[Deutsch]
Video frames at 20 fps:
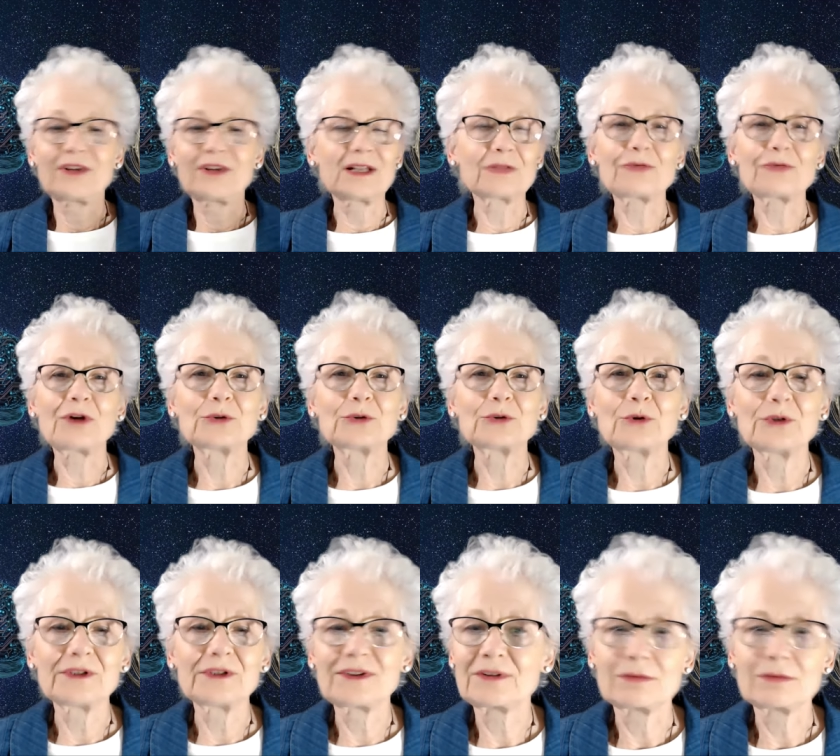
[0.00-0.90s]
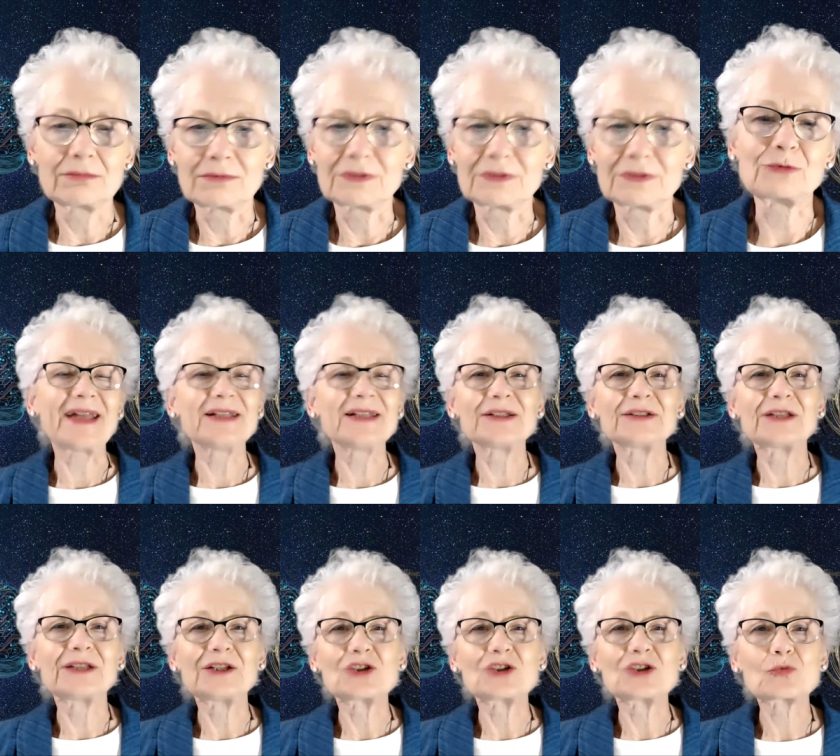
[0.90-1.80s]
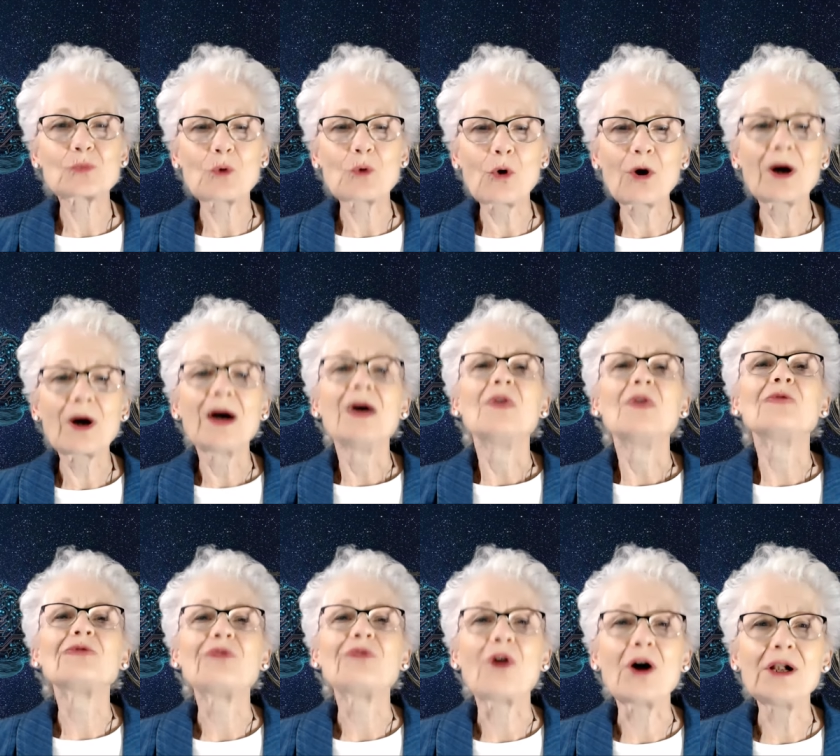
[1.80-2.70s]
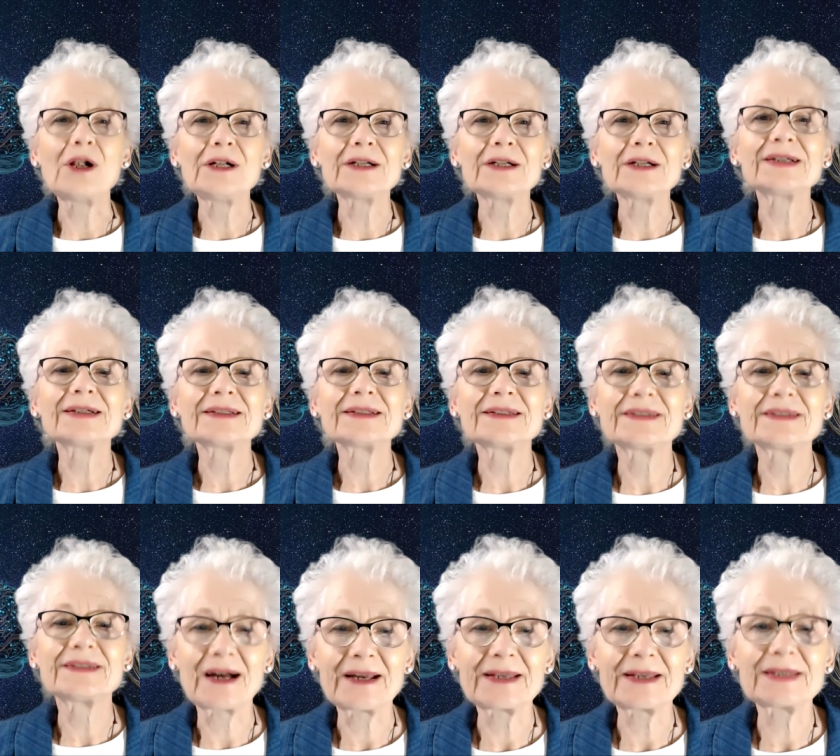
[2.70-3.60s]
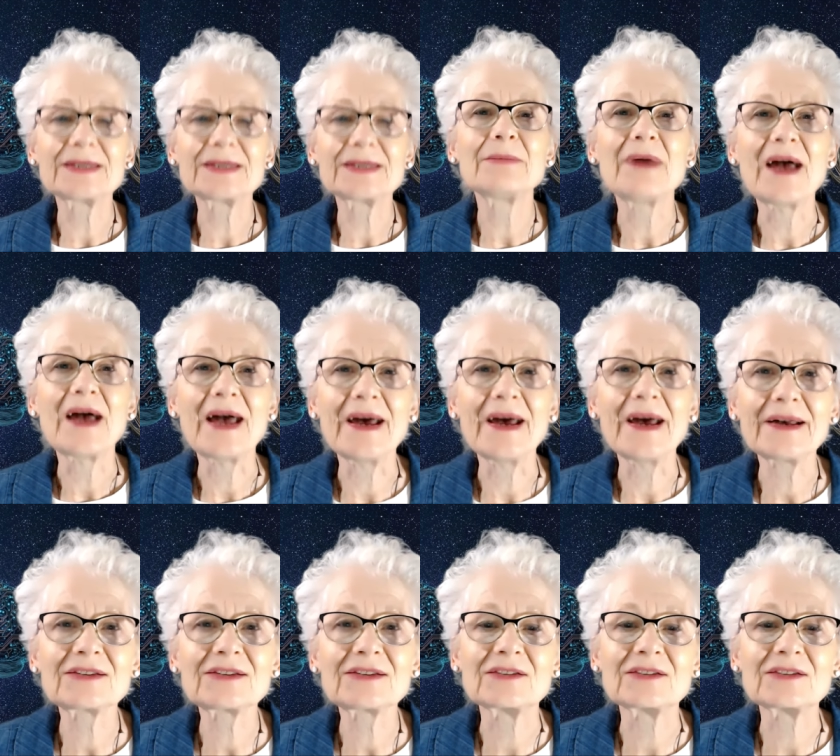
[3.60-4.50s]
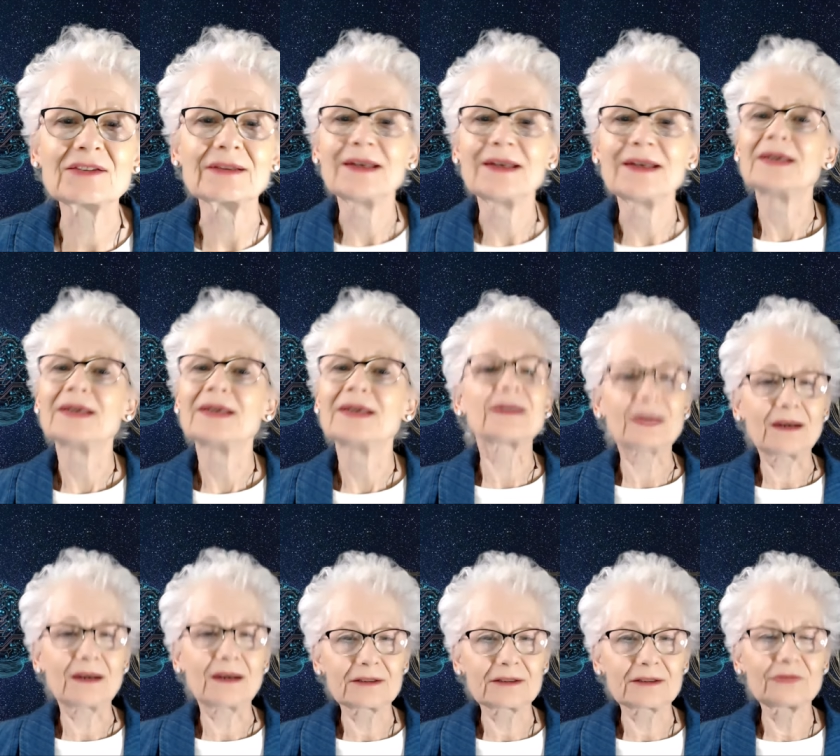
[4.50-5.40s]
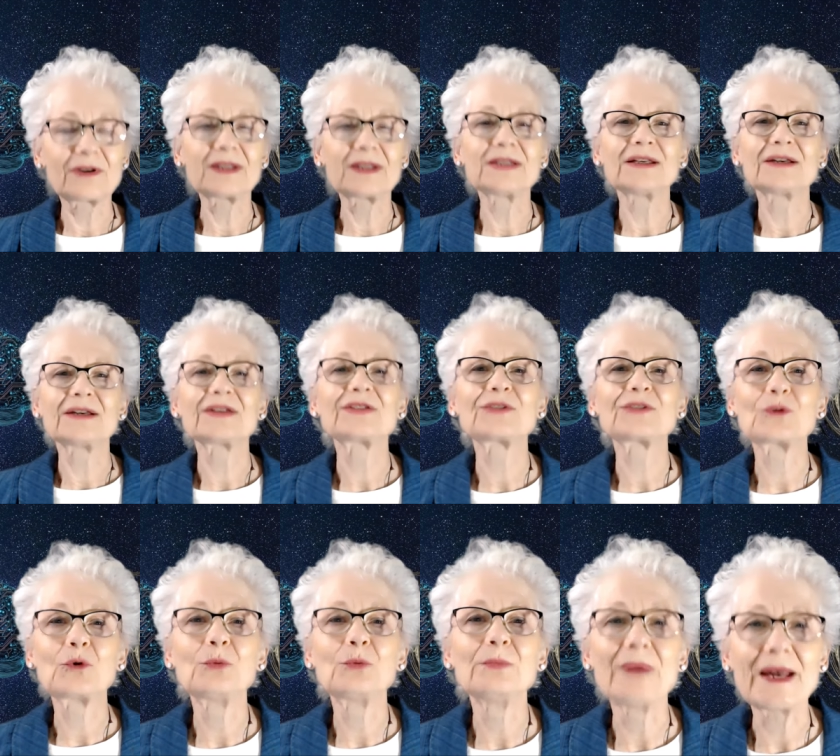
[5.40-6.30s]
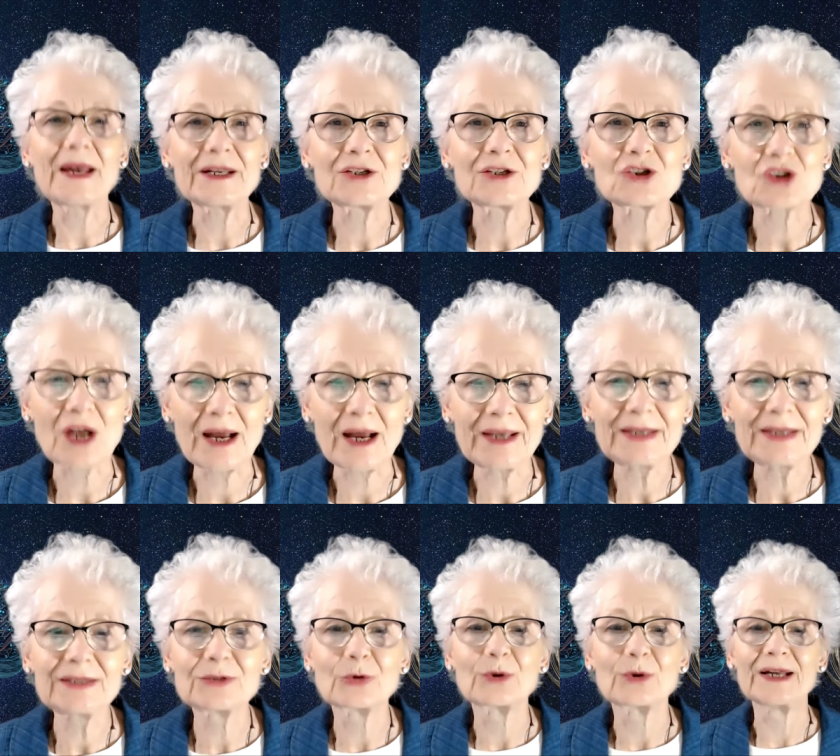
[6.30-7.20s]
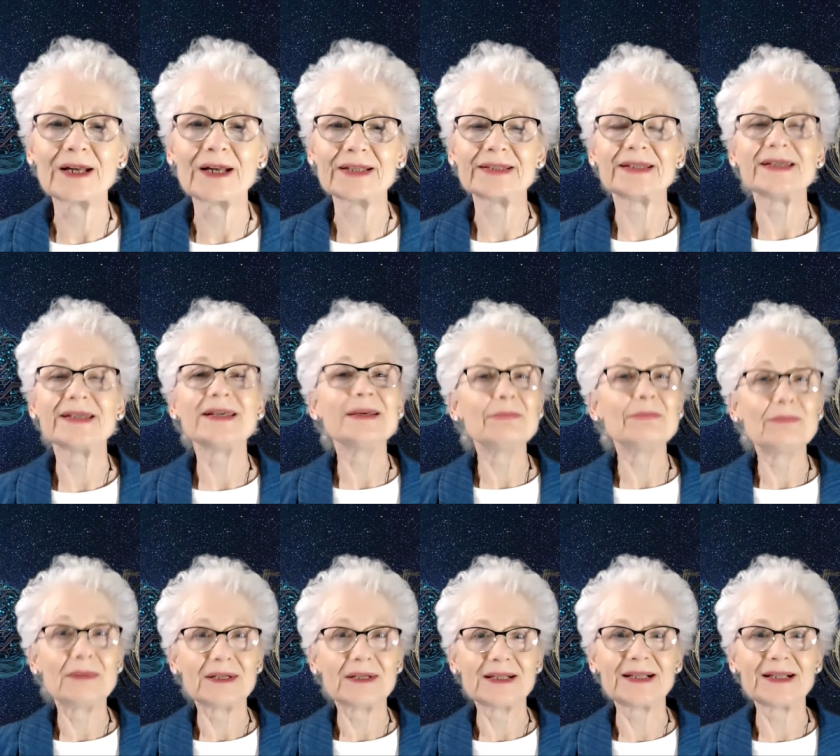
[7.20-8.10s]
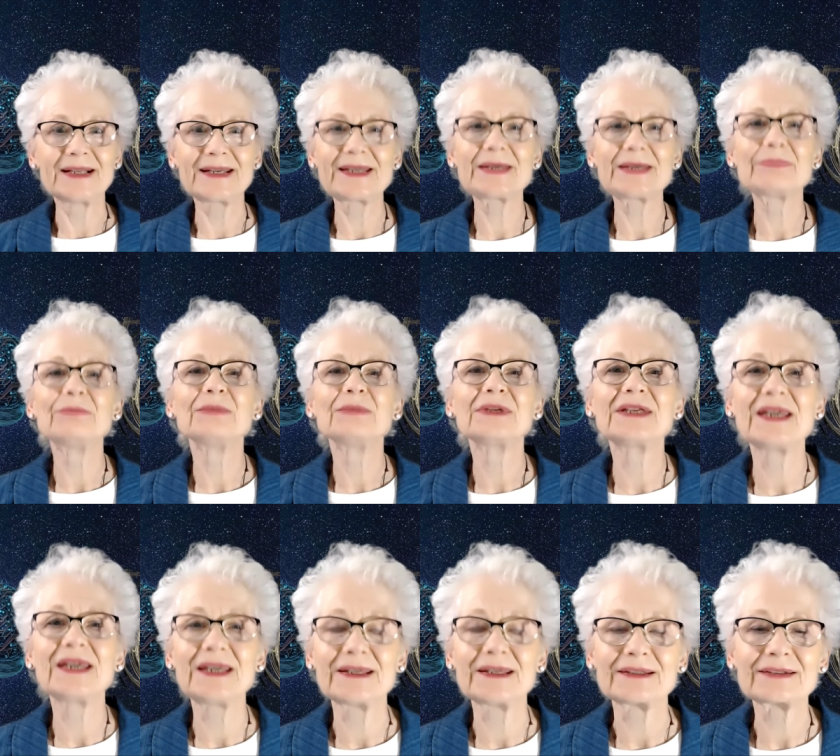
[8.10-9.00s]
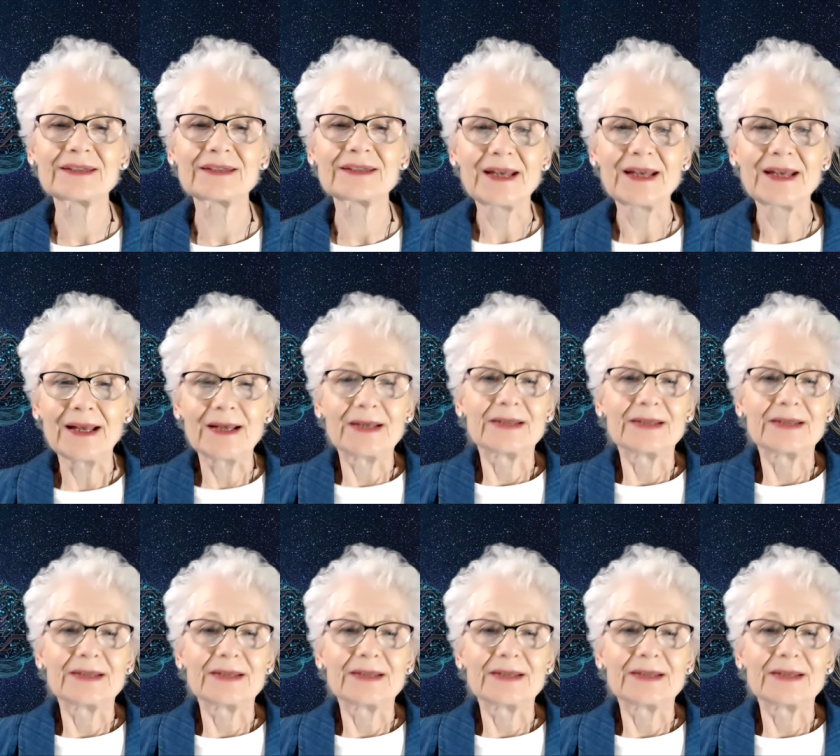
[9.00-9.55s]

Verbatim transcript: Viele von uns kennen den Spruch, folge deinem Herzen, gerade wenn es um Entscheidungen im Leben geht.